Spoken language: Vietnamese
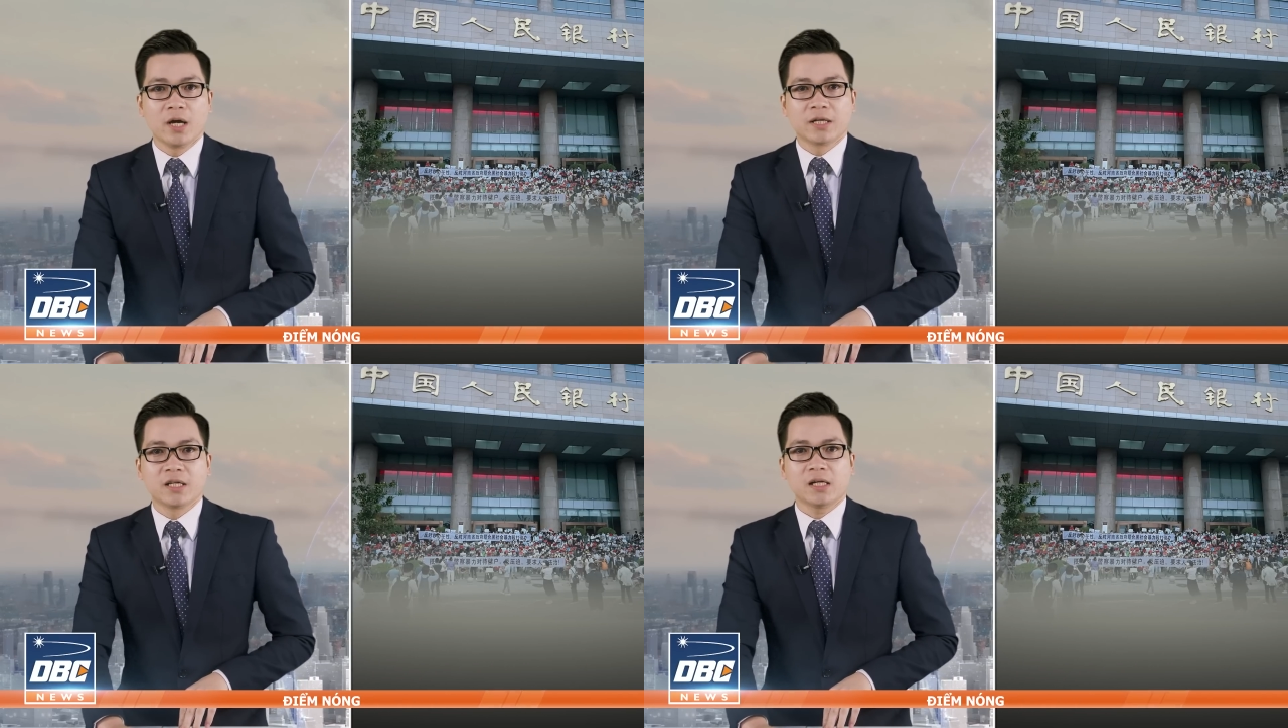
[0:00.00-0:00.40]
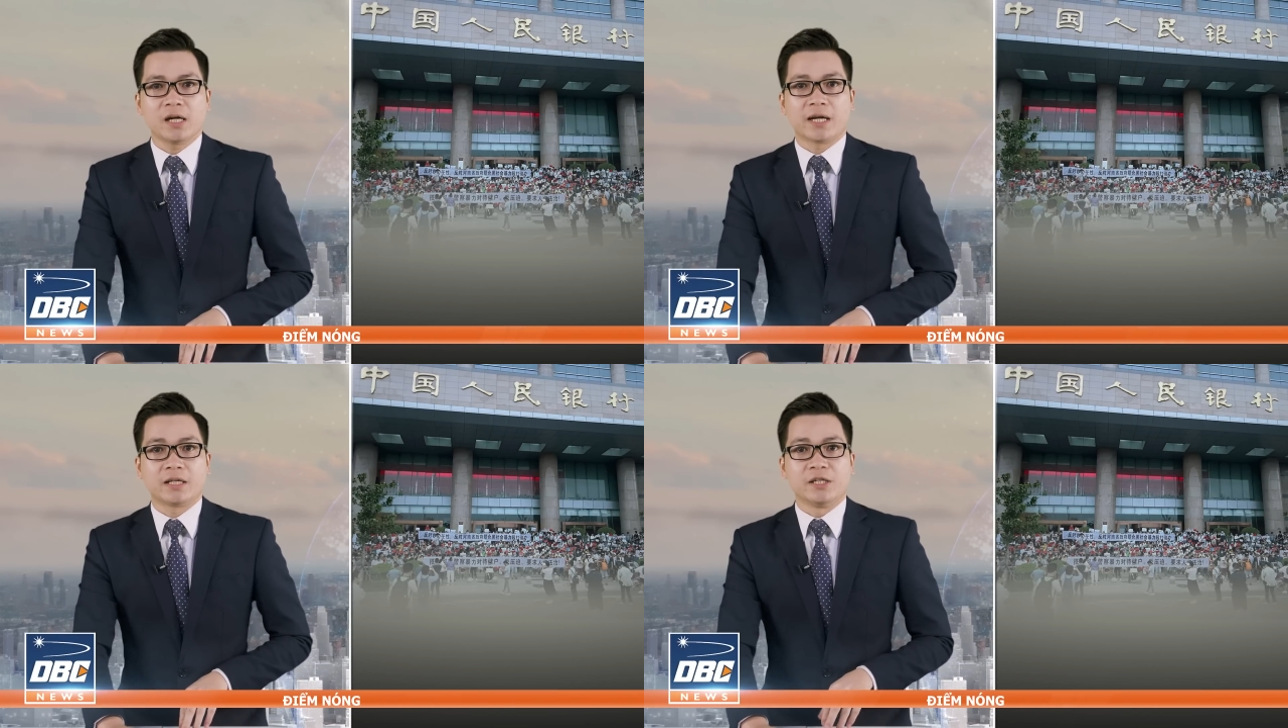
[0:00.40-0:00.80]
những
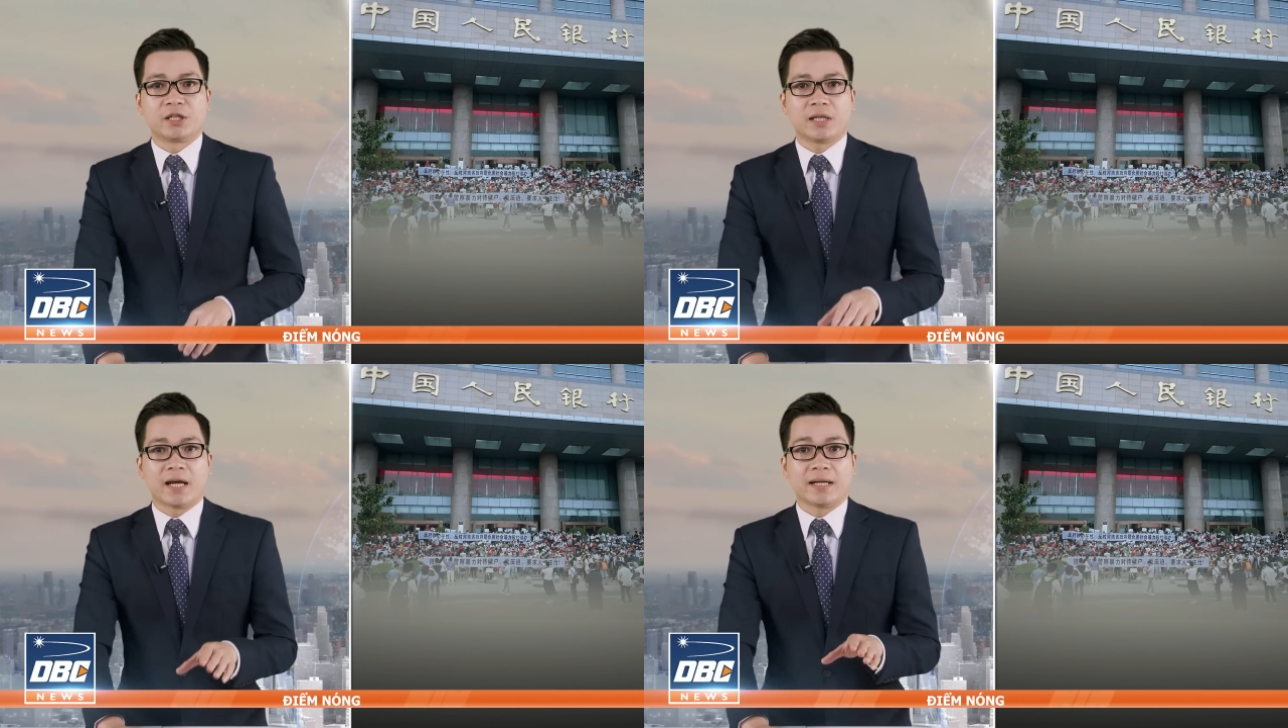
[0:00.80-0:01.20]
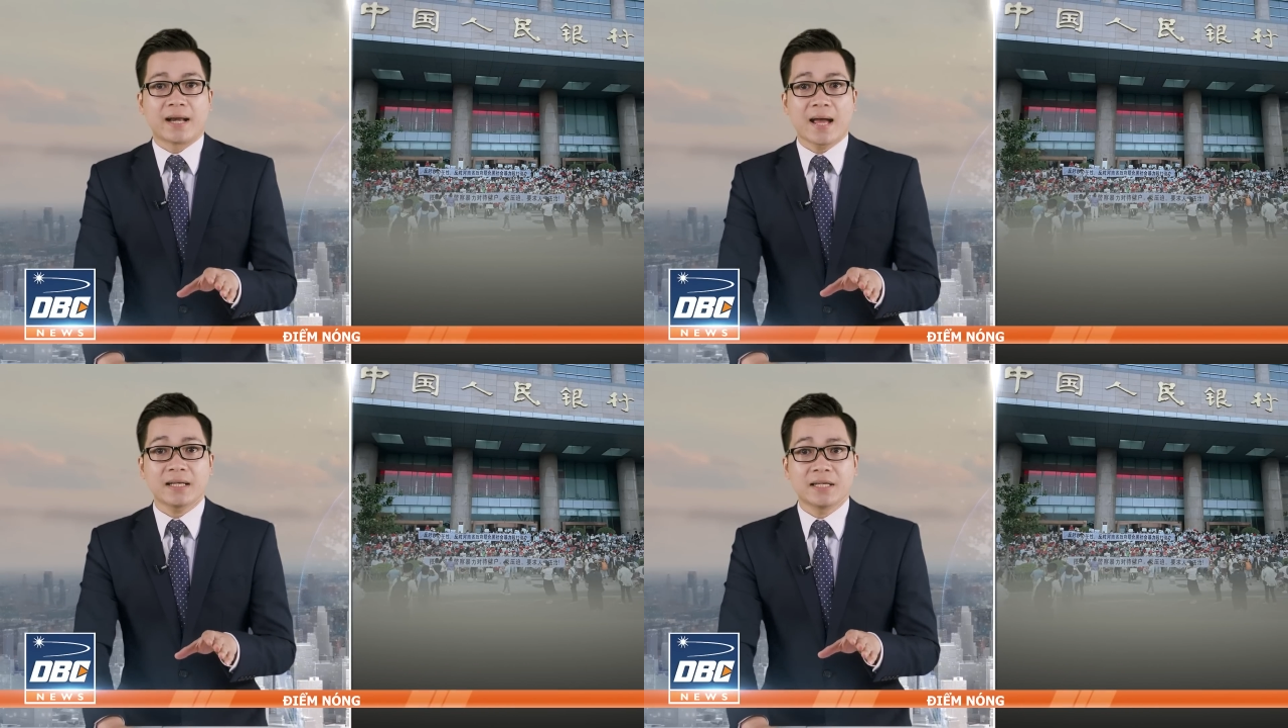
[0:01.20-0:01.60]
người gửi tiền
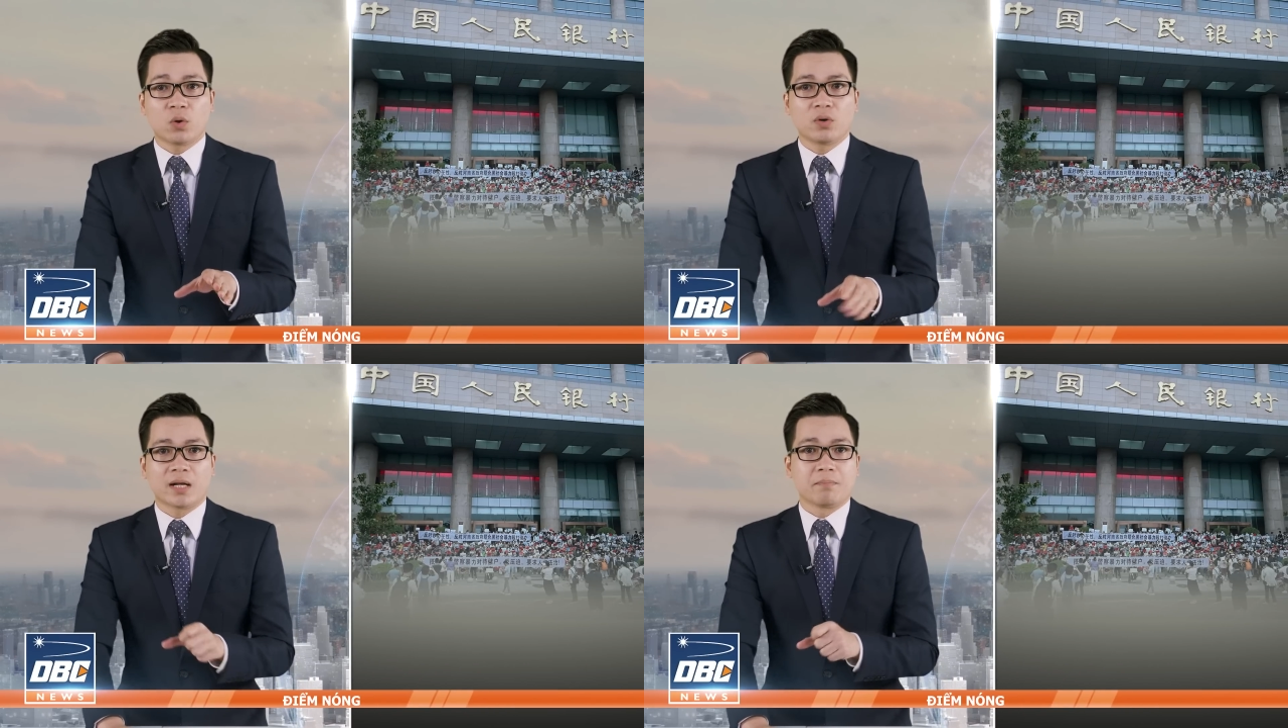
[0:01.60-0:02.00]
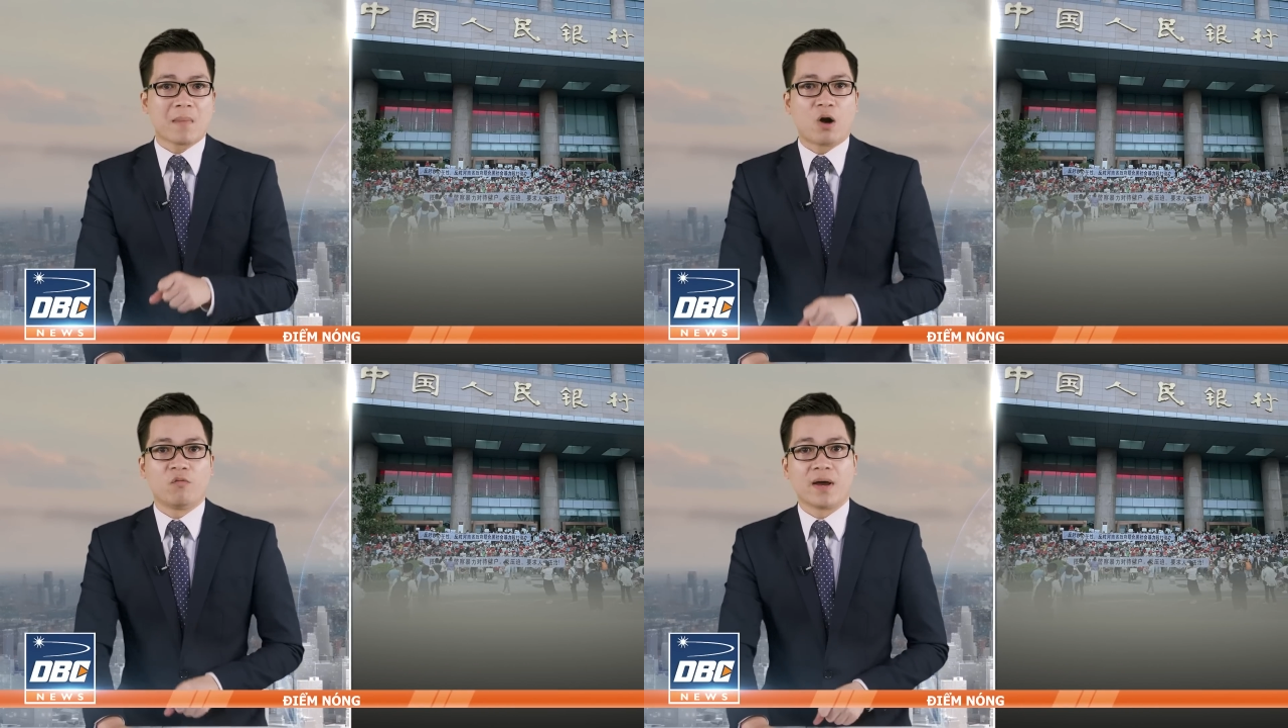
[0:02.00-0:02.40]
đã nhiều lần
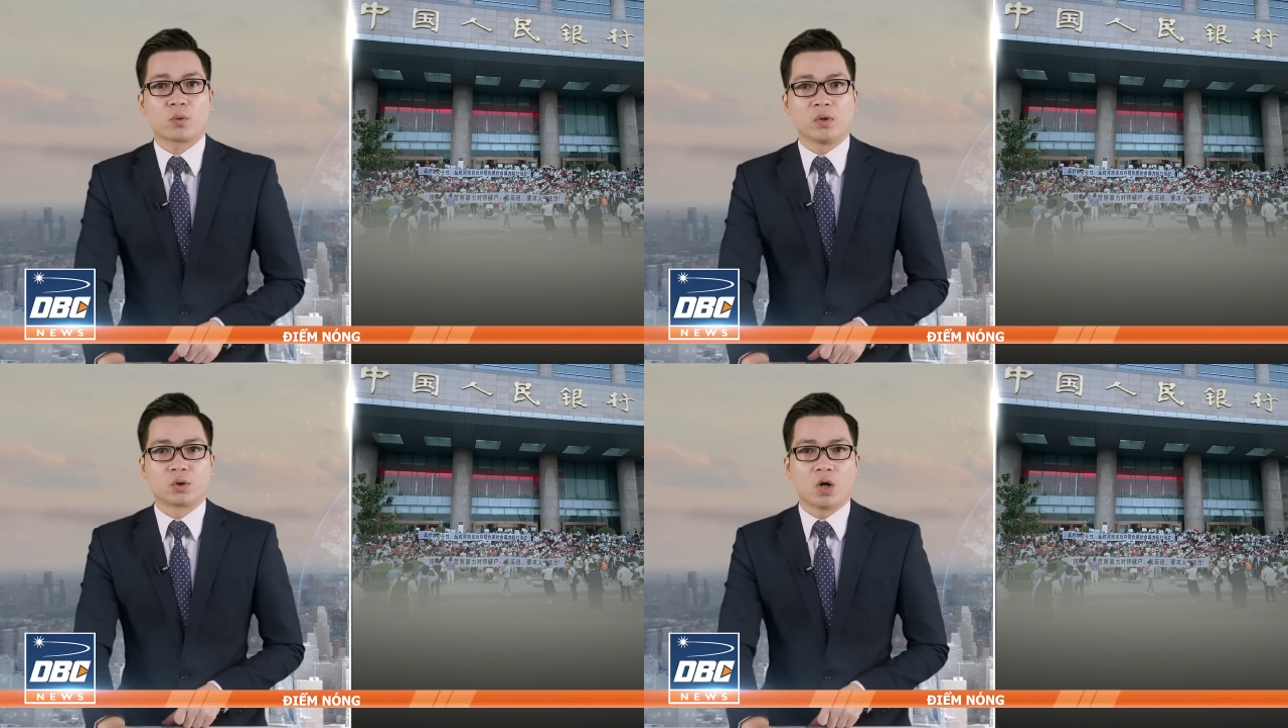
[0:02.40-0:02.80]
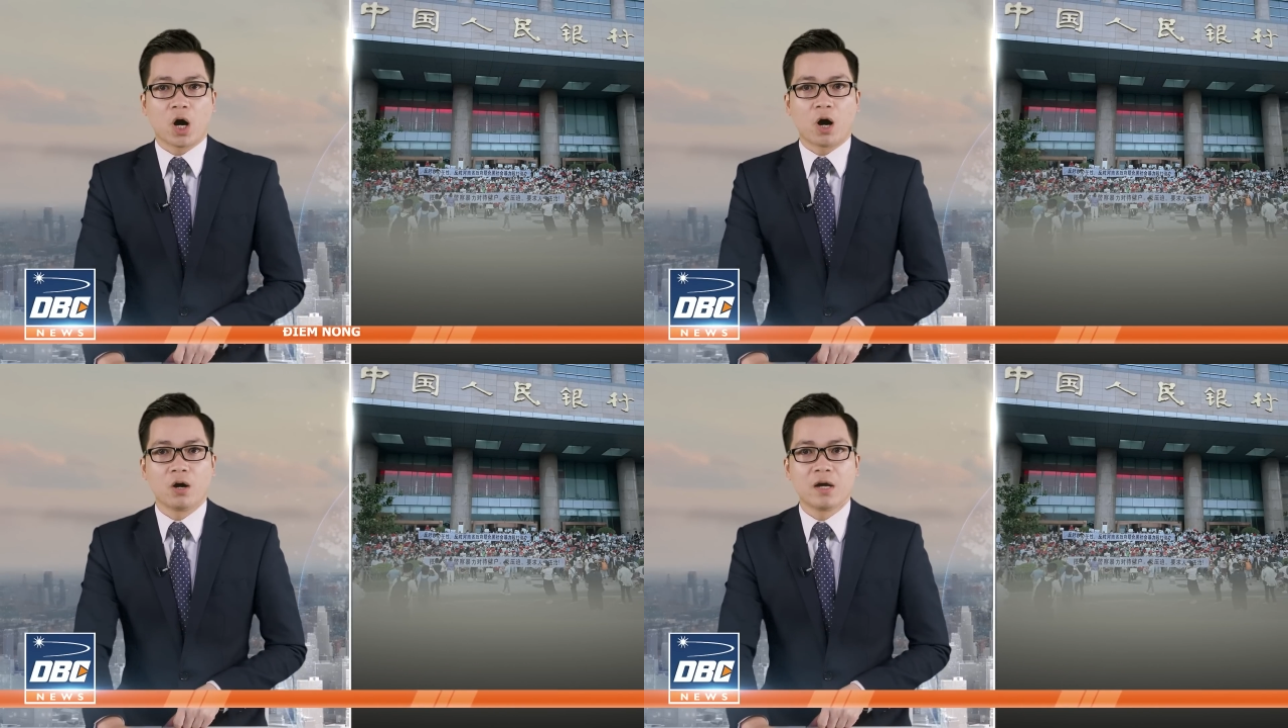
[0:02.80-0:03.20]
bảo vệ quyền của
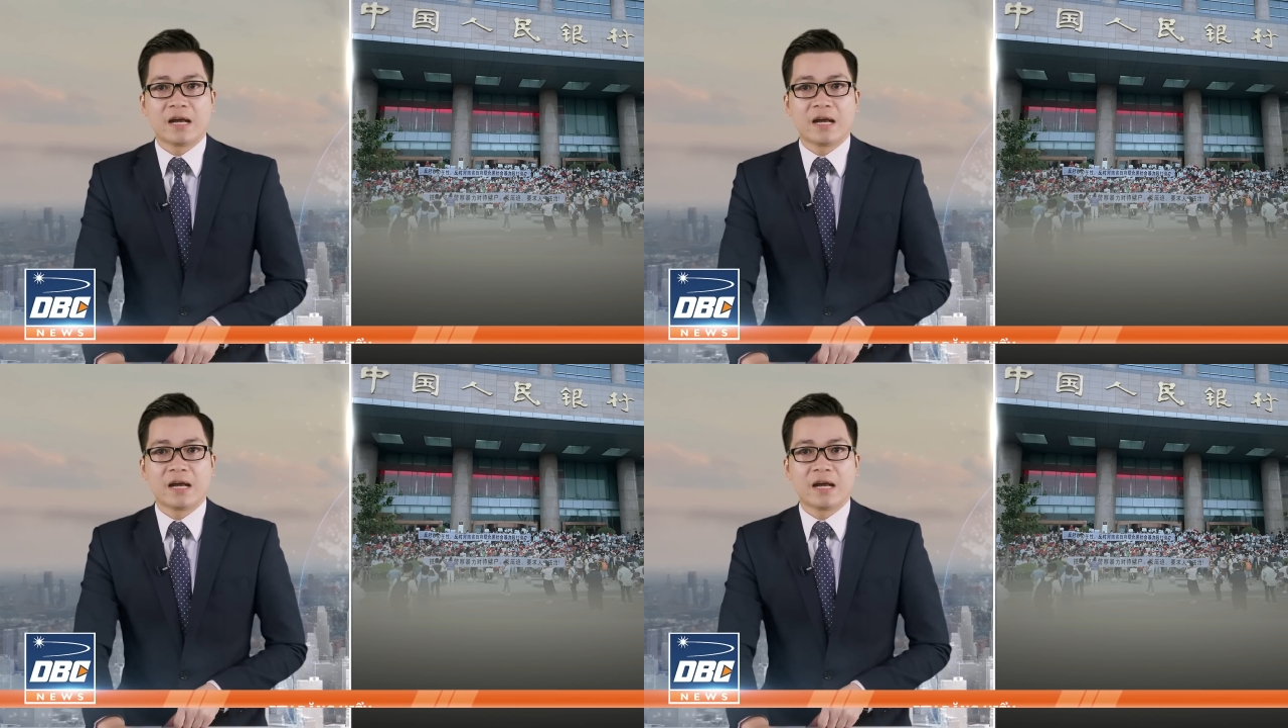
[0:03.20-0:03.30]
họ